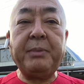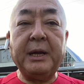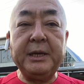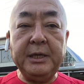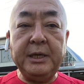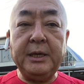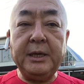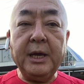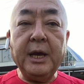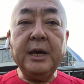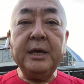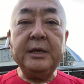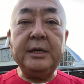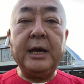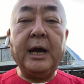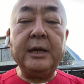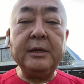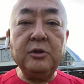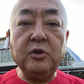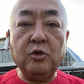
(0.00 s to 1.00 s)
ぱに
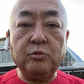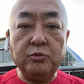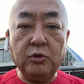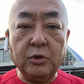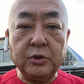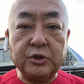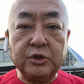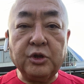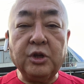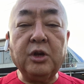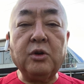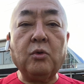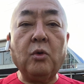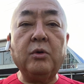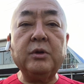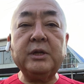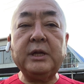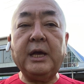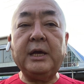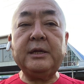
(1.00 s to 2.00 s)
ヤンニョムをすり
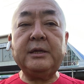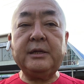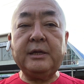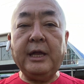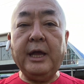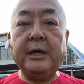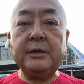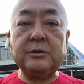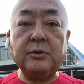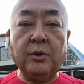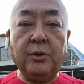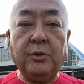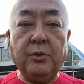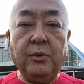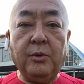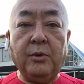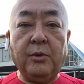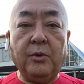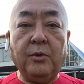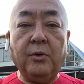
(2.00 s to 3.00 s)
込んでいってそれ
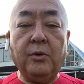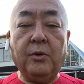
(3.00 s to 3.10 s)
を